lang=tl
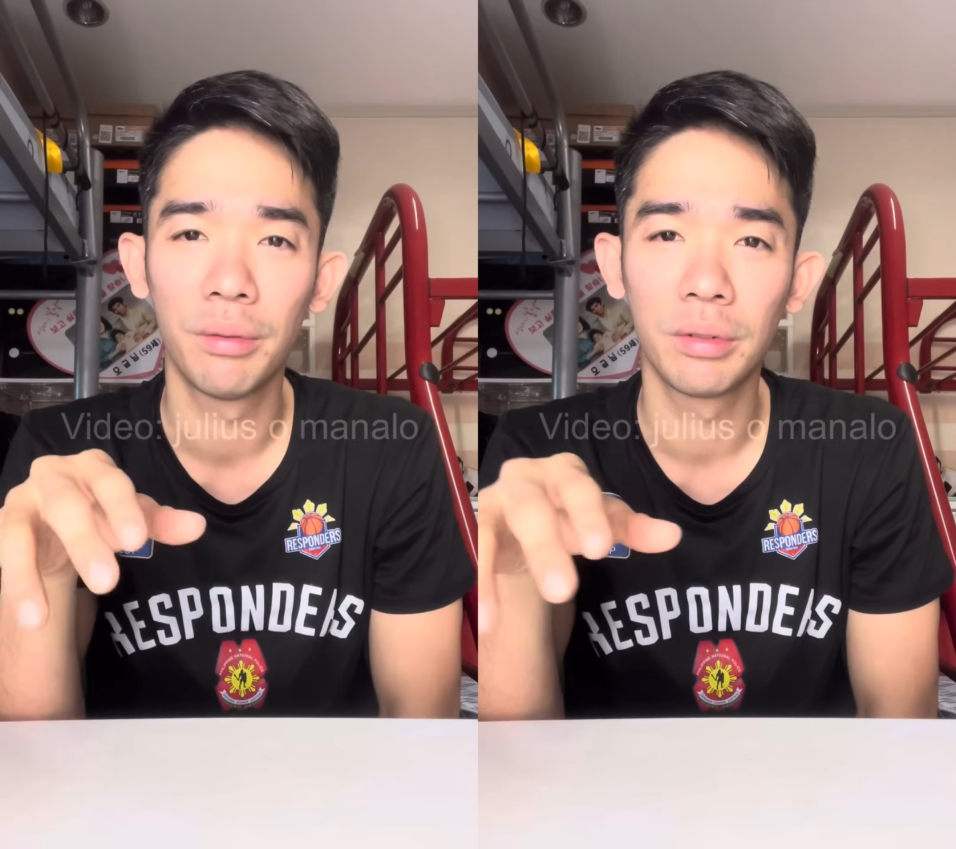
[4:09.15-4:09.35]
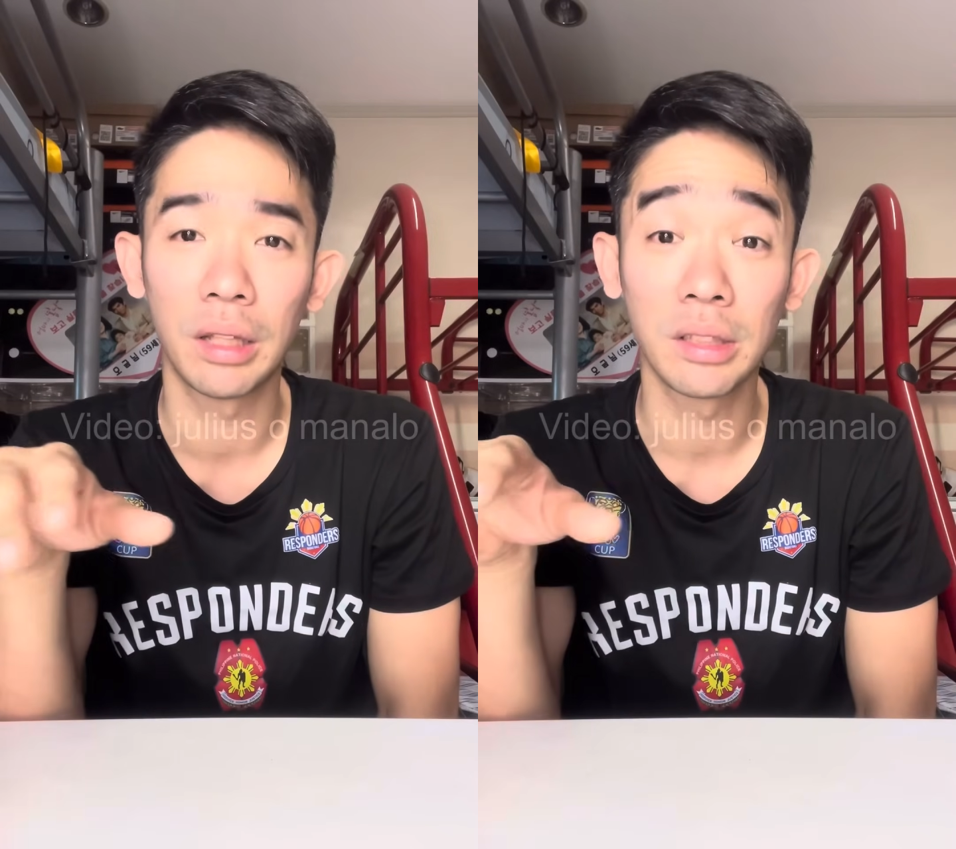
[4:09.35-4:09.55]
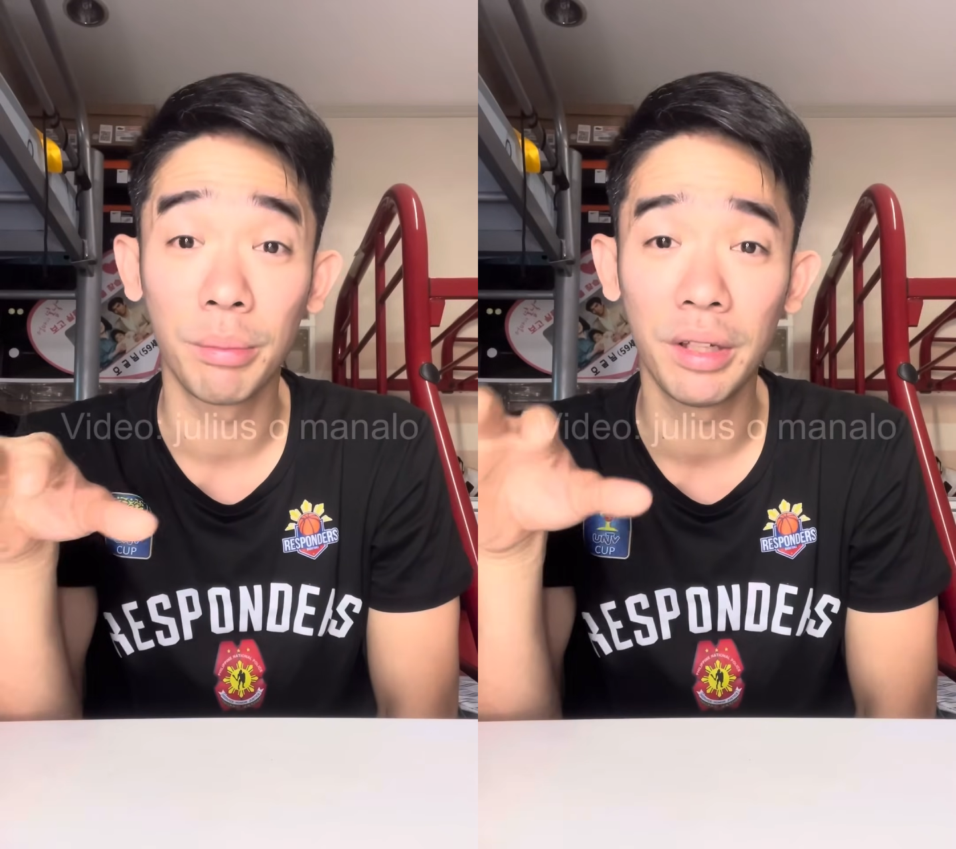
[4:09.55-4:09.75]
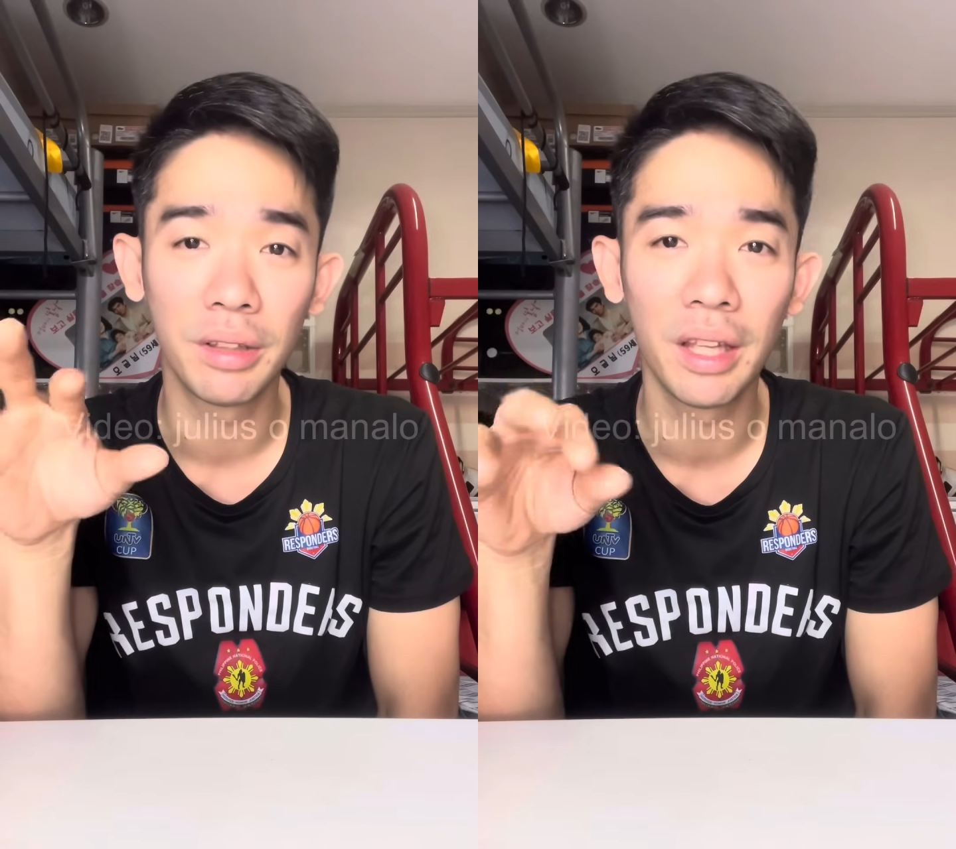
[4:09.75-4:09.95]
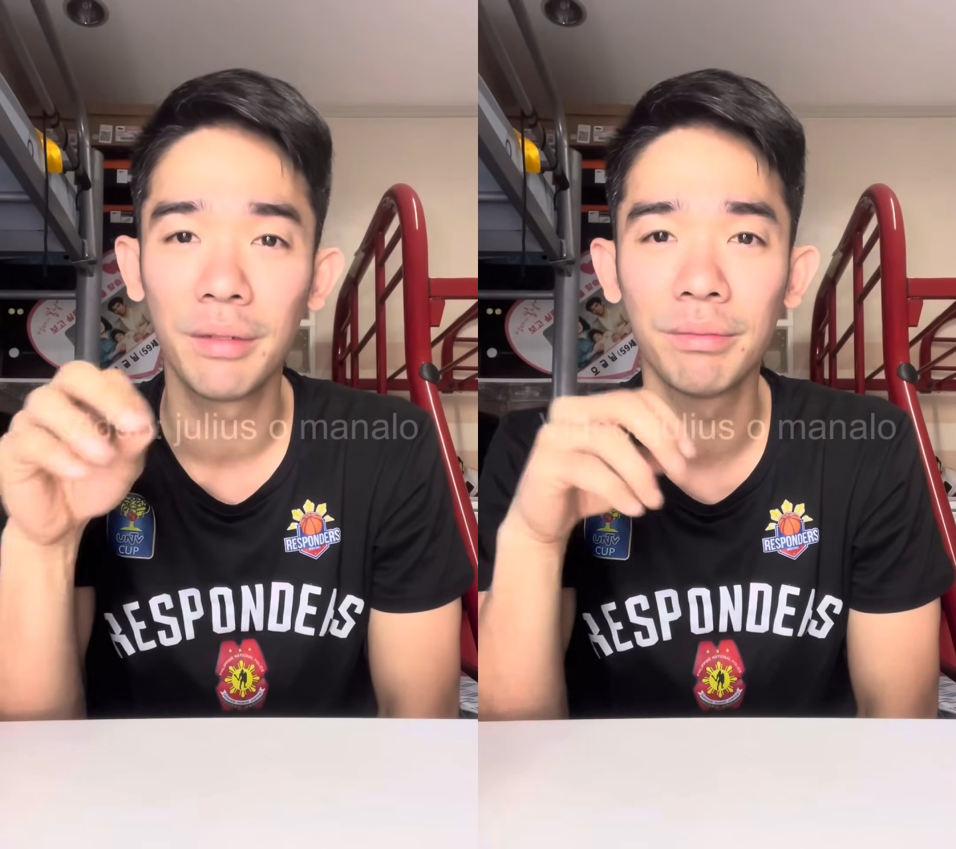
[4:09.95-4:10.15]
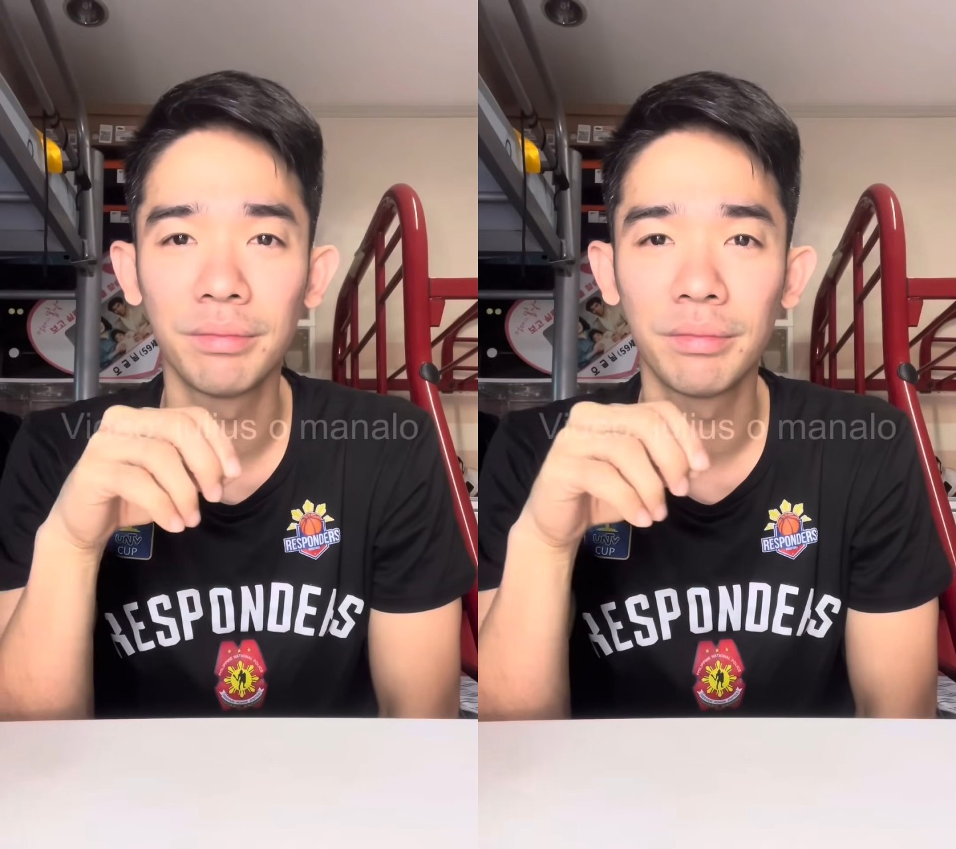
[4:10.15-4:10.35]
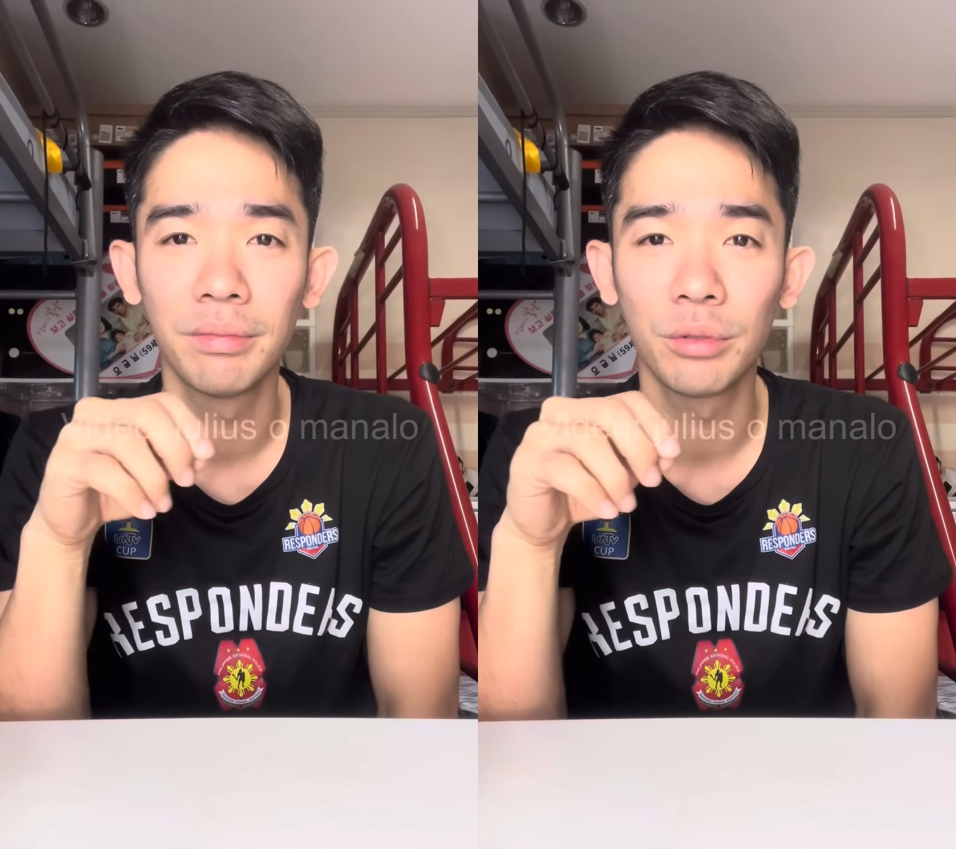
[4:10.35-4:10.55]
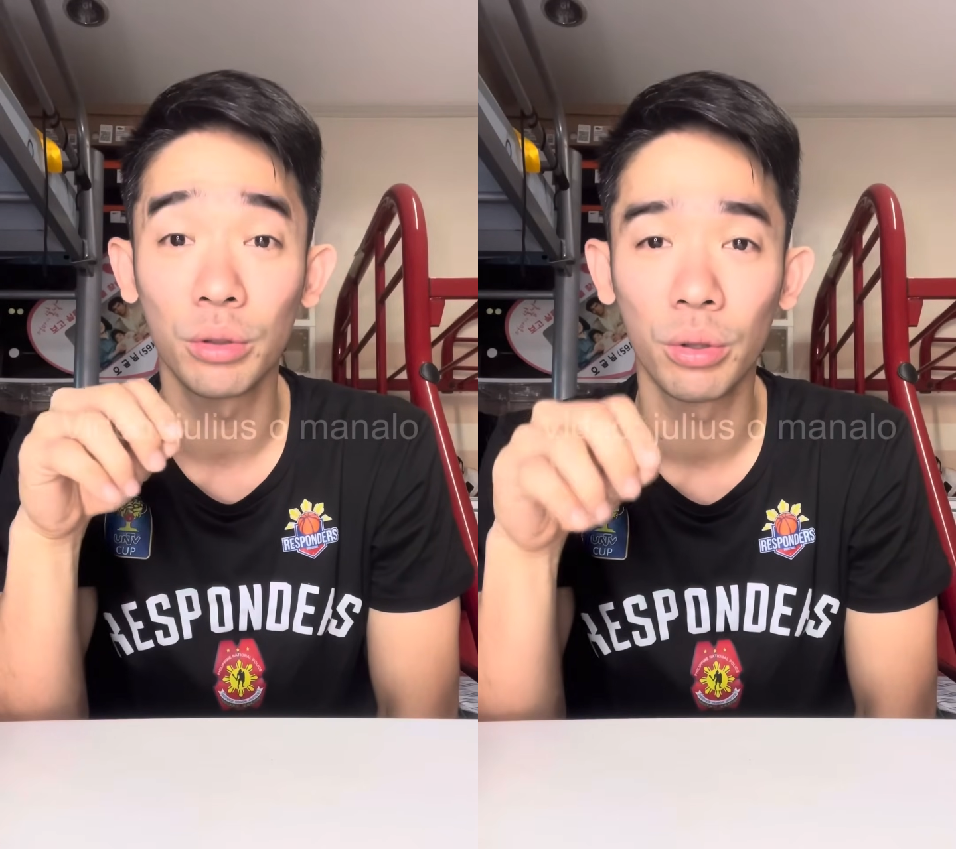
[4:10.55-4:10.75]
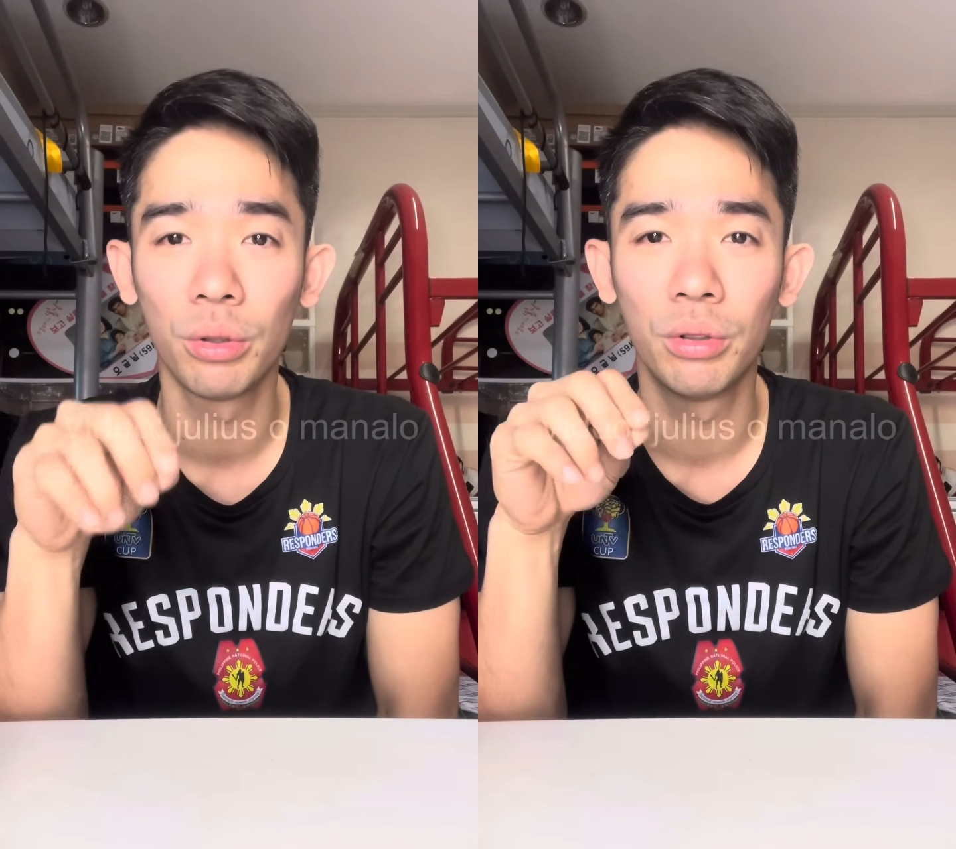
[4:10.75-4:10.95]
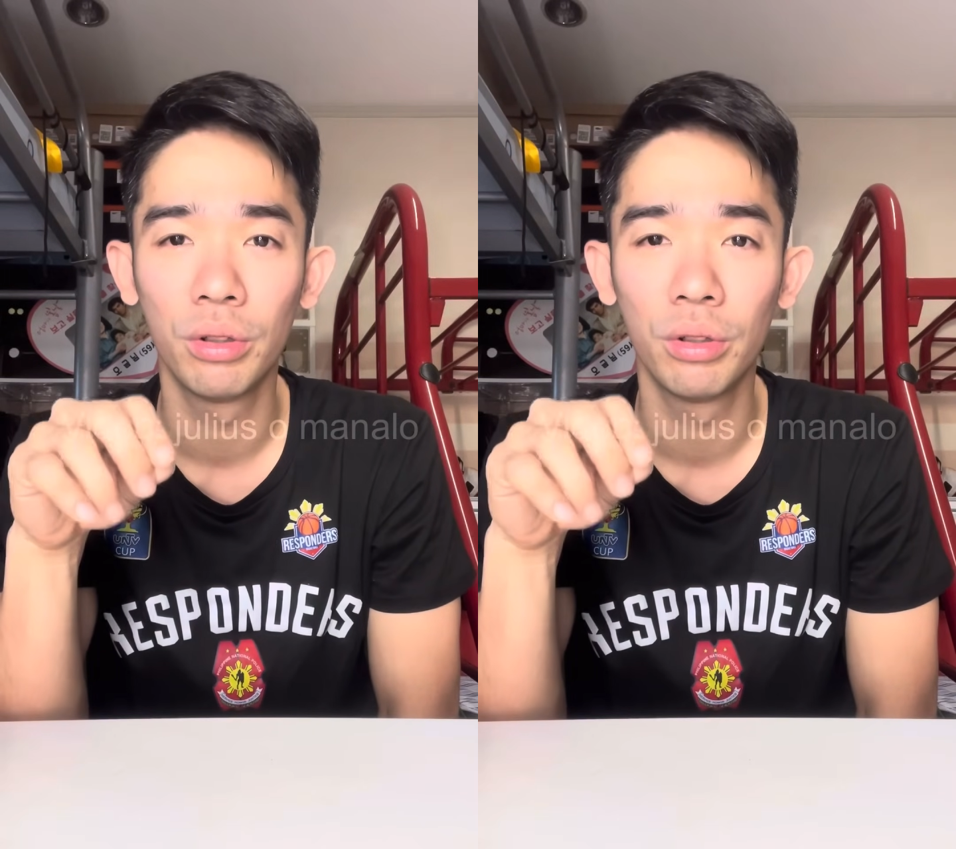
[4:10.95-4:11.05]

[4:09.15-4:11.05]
Tapos sabay, hindi. Totoo.